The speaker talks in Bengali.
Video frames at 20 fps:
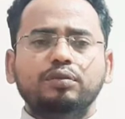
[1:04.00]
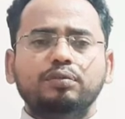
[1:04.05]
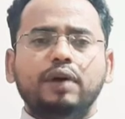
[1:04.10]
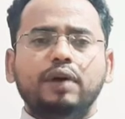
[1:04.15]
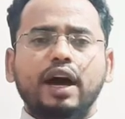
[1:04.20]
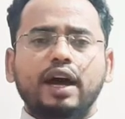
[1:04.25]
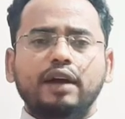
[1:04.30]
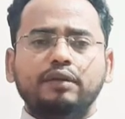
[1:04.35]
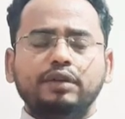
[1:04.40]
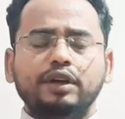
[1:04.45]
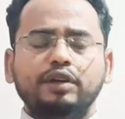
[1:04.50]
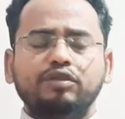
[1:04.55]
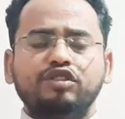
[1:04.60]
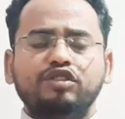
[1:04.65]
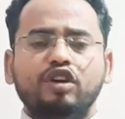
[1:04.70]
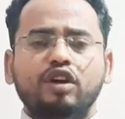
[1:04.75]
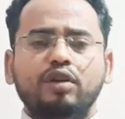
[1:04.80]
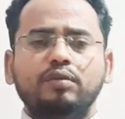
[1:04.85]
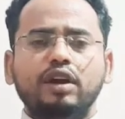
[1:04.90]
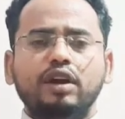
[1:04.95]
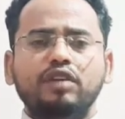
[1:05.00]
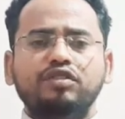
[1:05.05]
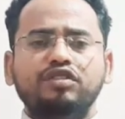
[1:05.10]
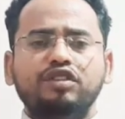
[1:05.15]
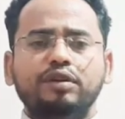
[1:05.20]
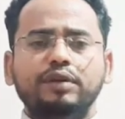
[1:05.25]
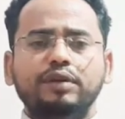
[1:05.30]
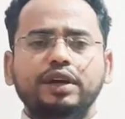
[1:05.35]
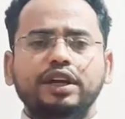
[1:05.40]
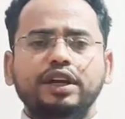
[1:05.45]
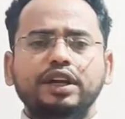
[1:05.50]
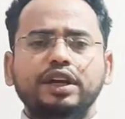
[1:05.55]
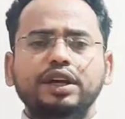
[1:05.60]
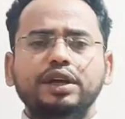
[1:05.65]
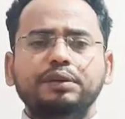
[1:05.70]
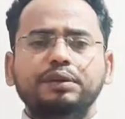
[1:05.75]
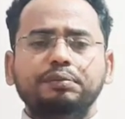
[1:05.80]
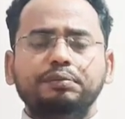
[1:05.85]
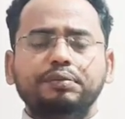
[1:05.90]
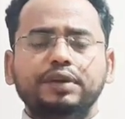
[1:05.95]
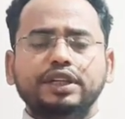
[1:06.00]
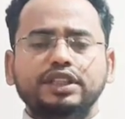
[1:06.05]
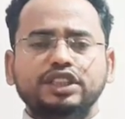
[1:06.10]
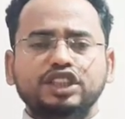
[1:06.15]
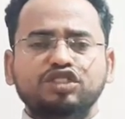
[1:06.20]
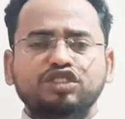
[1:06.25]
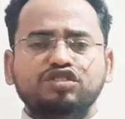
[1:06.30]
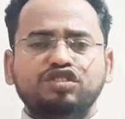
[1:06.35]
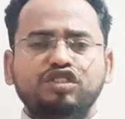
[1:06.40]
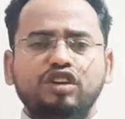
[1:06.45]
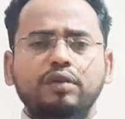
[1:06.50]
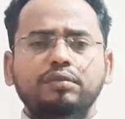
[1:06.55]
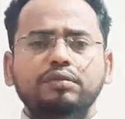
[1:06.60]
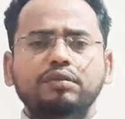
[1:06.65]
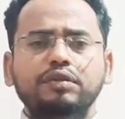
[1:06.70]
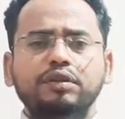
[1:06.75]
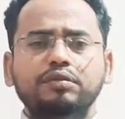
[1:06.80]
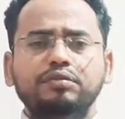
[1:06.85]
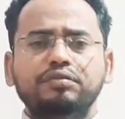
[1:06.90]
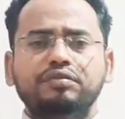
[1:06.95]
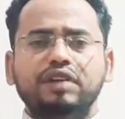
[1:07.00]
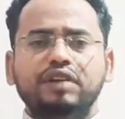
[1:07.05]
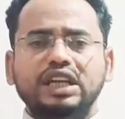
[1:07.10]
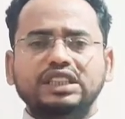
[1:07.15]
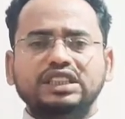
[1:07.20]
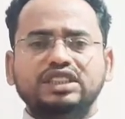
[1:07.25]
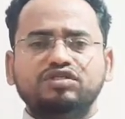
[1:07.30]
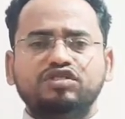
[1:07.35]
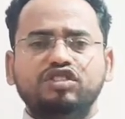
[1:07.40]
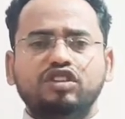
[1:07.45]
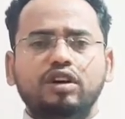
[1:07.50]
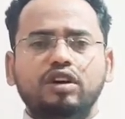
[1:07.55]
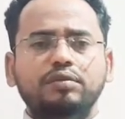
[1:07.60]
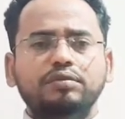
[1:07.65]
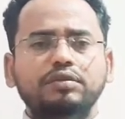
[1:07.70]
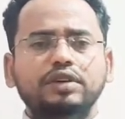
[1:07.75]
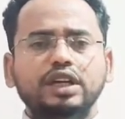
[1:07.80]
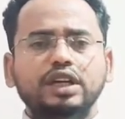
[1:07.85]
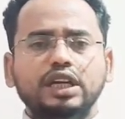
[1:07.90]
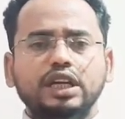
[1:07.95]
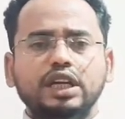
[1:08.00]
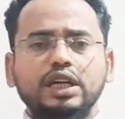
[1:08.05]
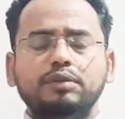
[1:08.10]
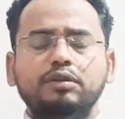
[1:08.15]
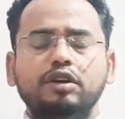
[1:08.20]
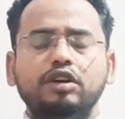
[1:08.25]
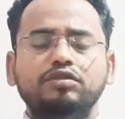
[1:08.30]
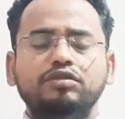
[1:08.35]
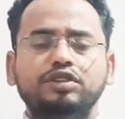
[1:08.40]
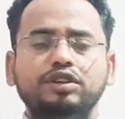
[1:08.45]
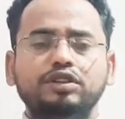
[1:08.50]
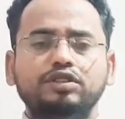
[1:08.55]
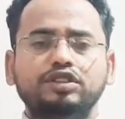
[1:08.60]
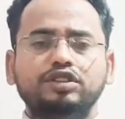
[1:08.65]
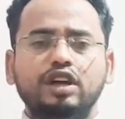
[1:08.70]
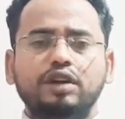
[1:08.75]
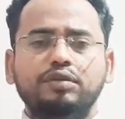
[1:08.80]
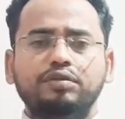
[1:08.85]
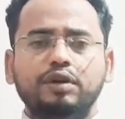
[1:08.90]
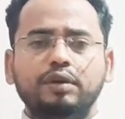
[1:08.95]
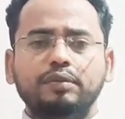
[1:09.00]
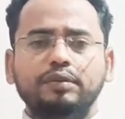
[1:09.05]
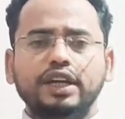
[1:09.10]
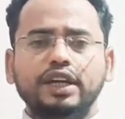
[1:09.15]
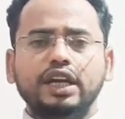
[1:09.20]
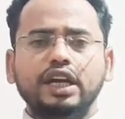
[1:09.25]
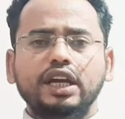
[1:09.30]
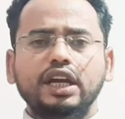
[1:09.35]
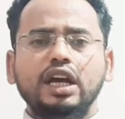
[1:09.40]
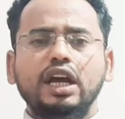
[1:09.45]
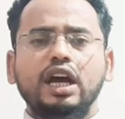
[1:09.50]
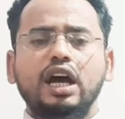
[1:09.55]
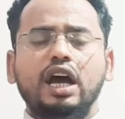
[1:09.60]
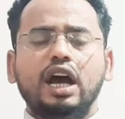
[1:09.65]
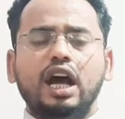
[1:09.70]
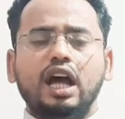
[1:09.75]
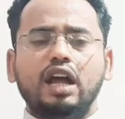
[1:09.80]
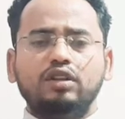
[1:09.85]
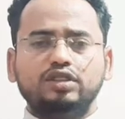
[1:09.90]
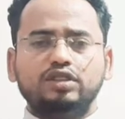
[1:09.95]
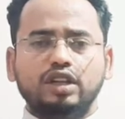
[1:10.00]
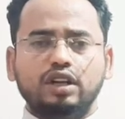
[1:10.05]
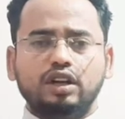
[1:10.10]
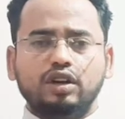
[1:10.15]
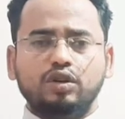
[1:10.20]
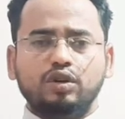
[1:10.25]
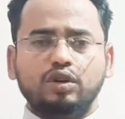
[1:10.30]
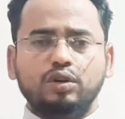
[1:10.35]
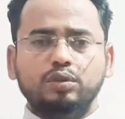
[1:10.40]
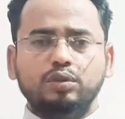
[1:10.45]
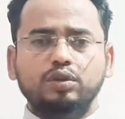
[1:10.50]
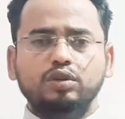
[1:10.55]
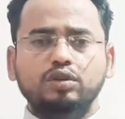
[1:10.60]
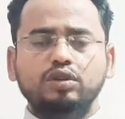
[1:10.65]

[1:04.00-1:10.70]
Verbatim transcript: ভার্বের ফর্মাল ফর্মের প্রেজেন্ট ফর্ম পাস্ট ফর্ম এবং ফিউচার ফর্ম নিয়ে আলোচনা করব